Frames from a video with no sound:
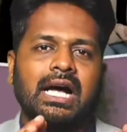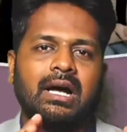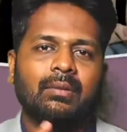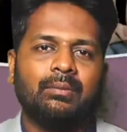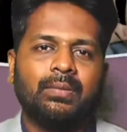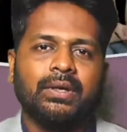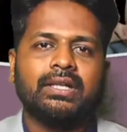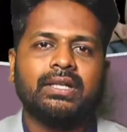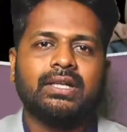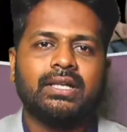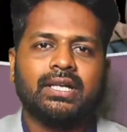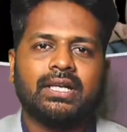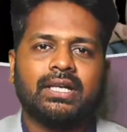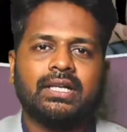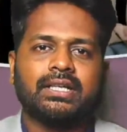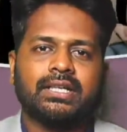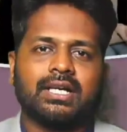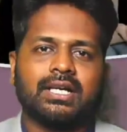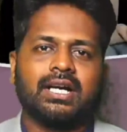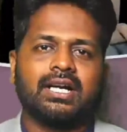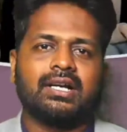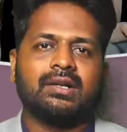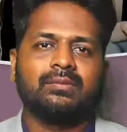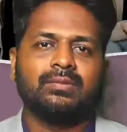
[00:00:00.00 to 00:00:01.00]
அப்போ இதற்கான
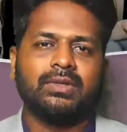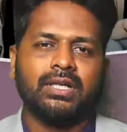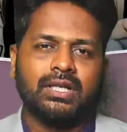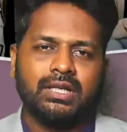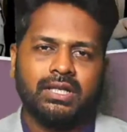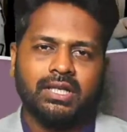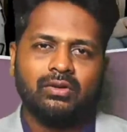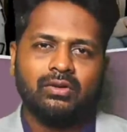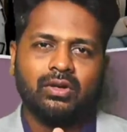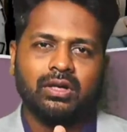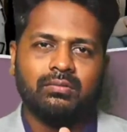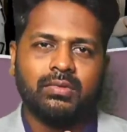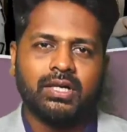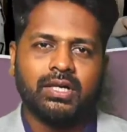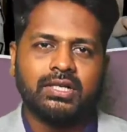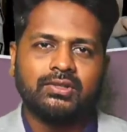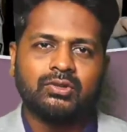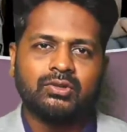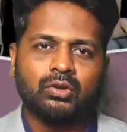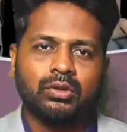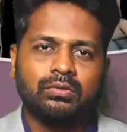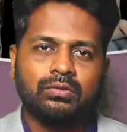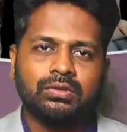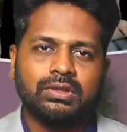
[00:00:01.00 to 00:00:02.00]
காரணங்கிறது என்னுடைய
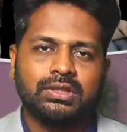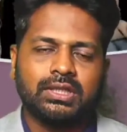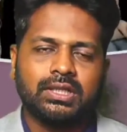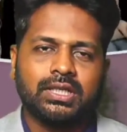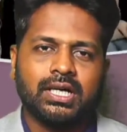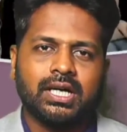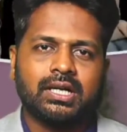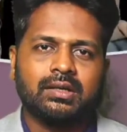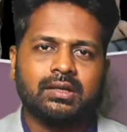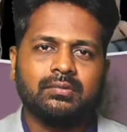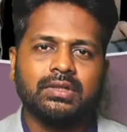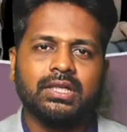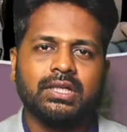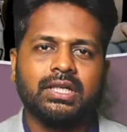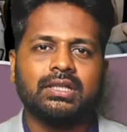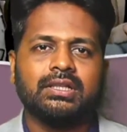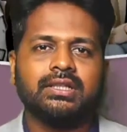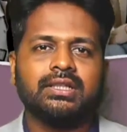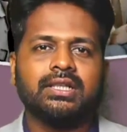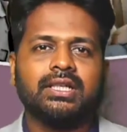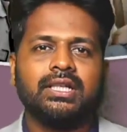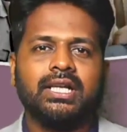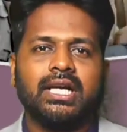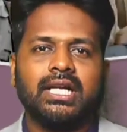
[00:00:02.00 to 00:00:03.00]
மனசோர்வுக்கு
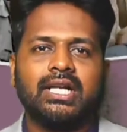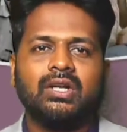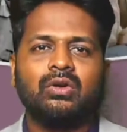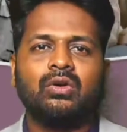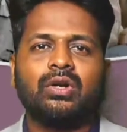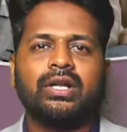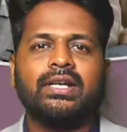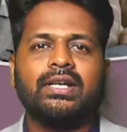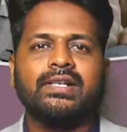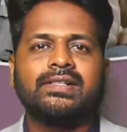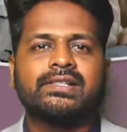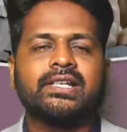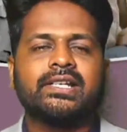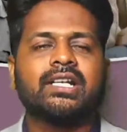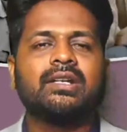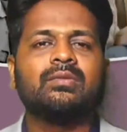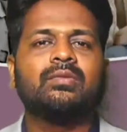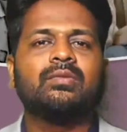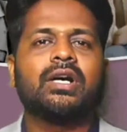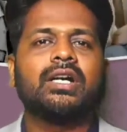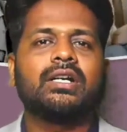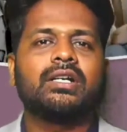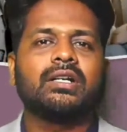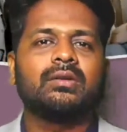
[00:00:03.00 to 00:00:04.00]
காரணங்கிறது என்னுடைய
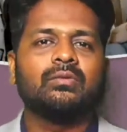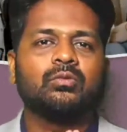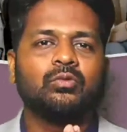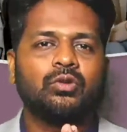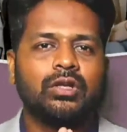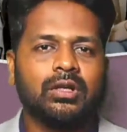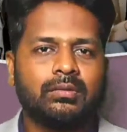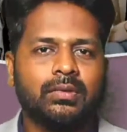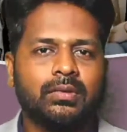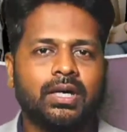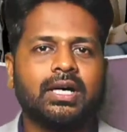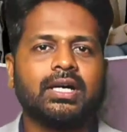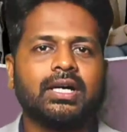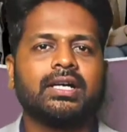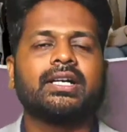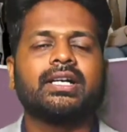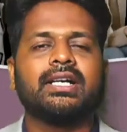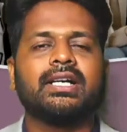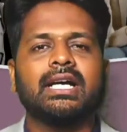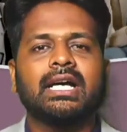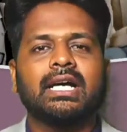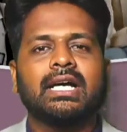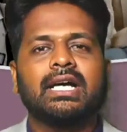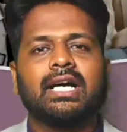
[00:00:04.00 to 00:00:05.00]
செயல்பாட்டின் மூலமாக